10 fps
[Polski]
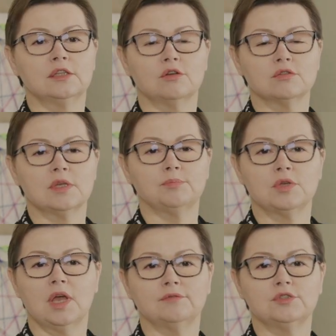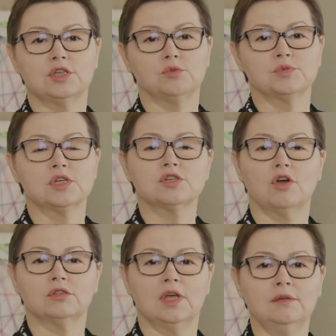na drodze pojawi się
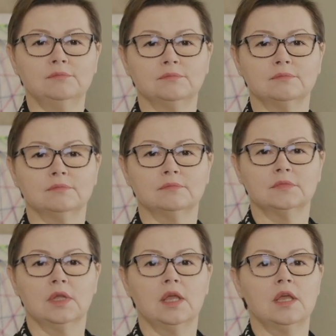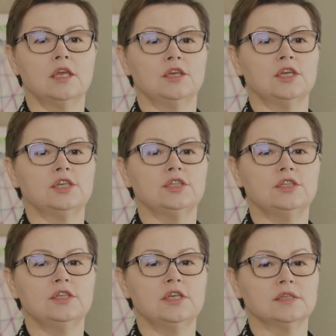przeszkoda,
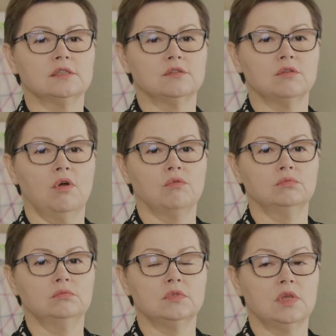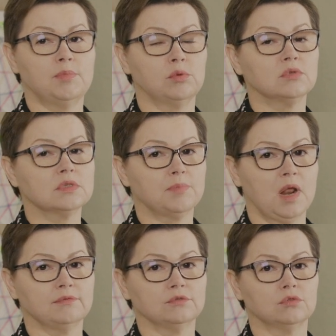jeśli jest nią
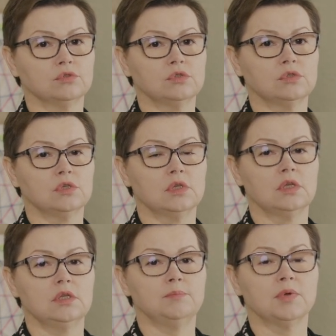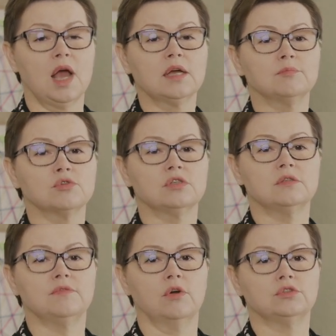niepełnosprawność i brak
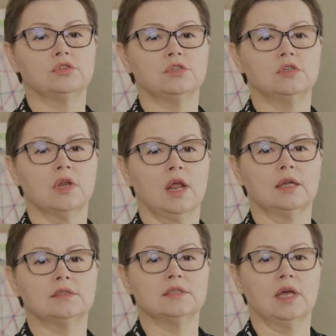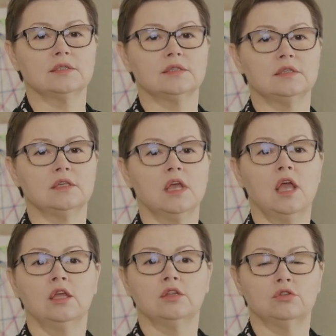możliwości realizacji
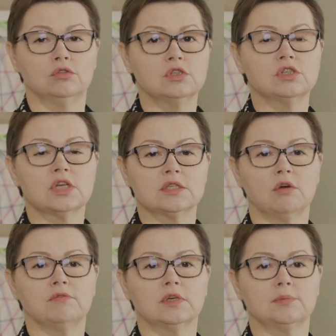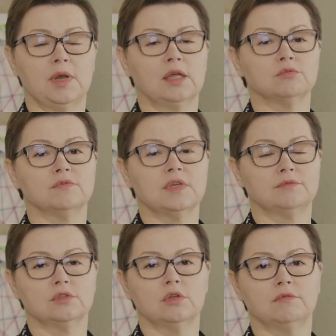dotychczasowych planów
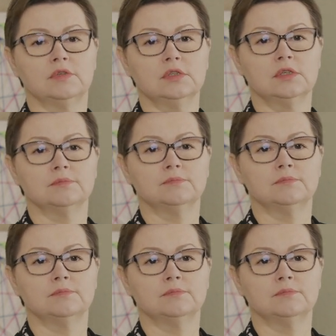zawodowych,